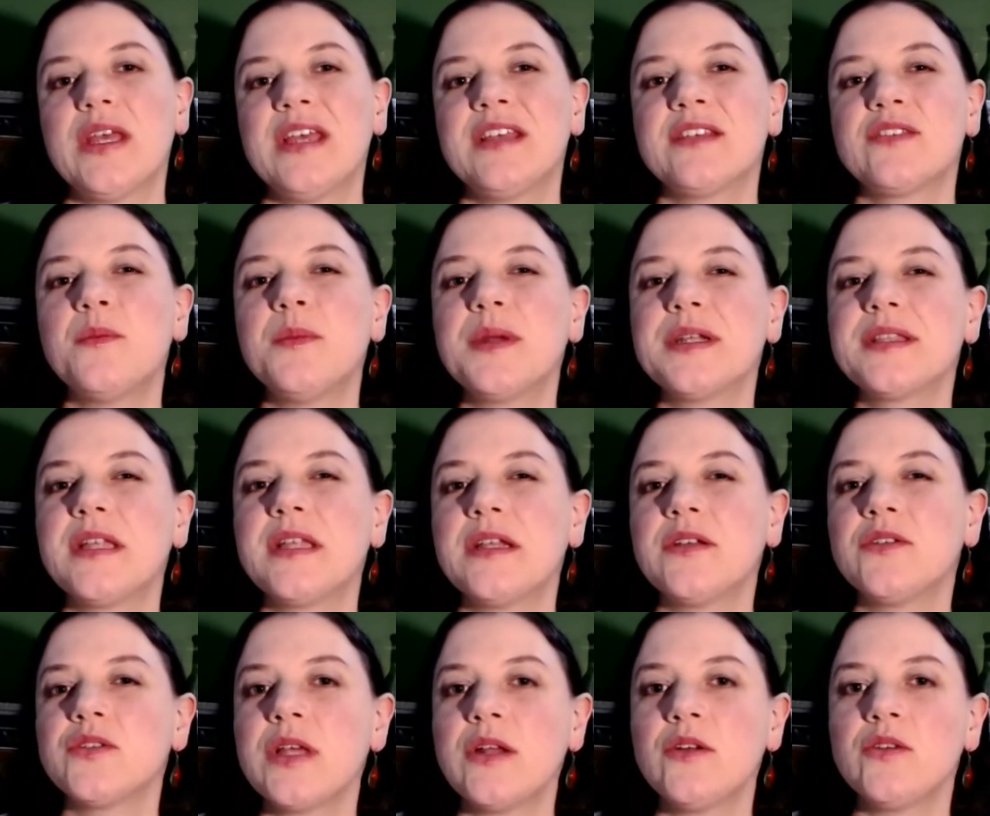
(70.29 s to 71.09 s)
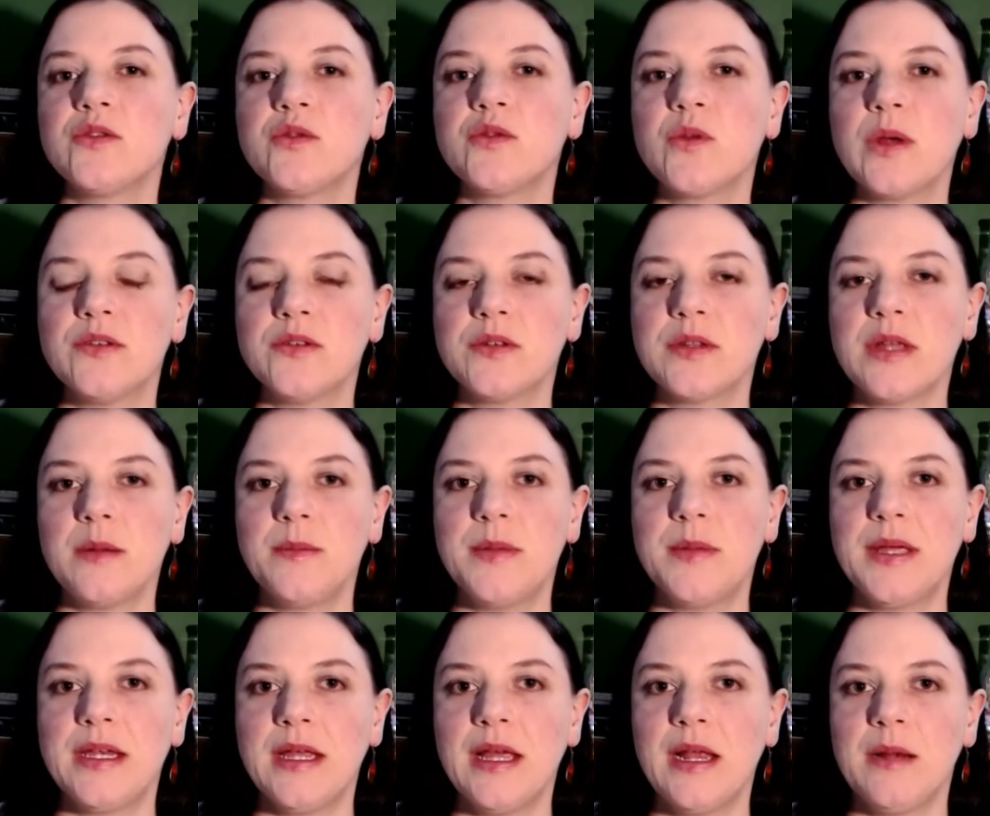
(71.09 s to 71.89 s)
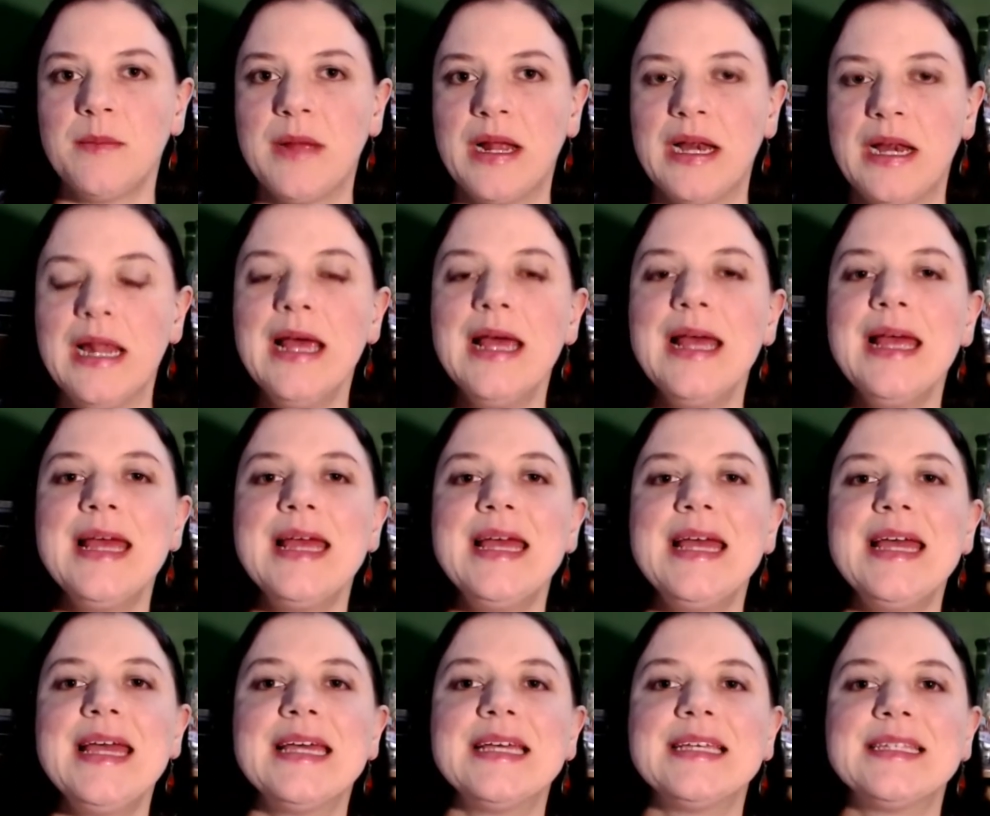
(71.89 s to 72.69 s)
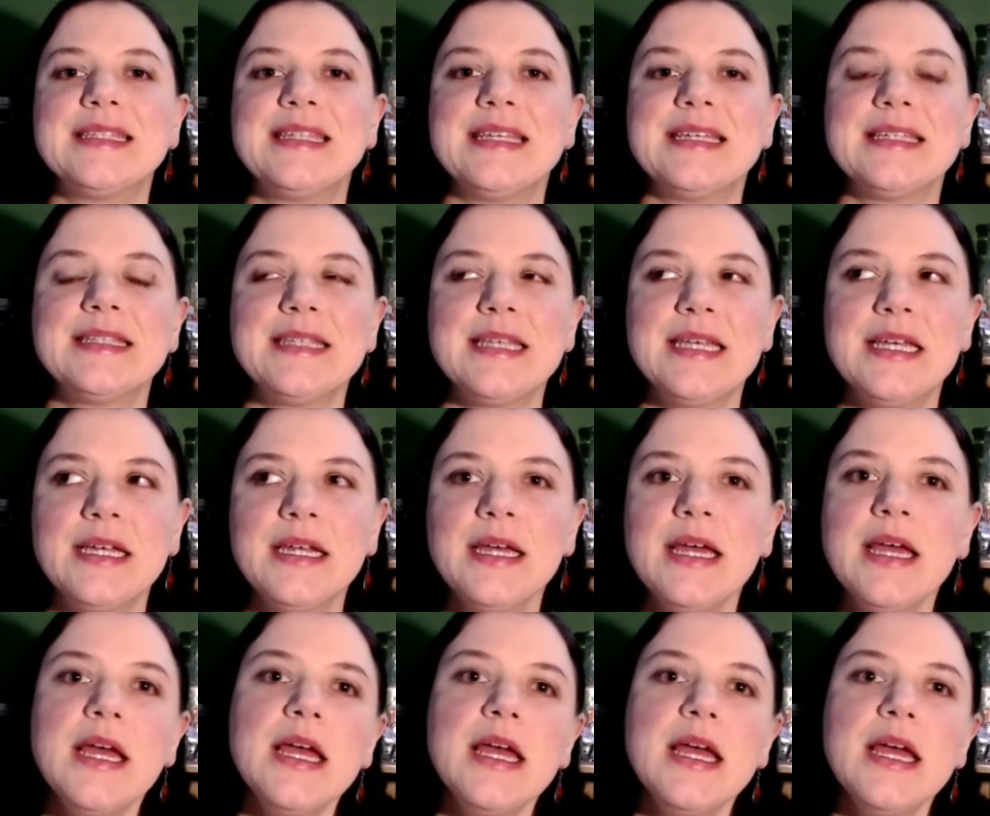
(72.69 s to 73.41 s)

es convertirnos en los dueños del bien y del mal. Es decir,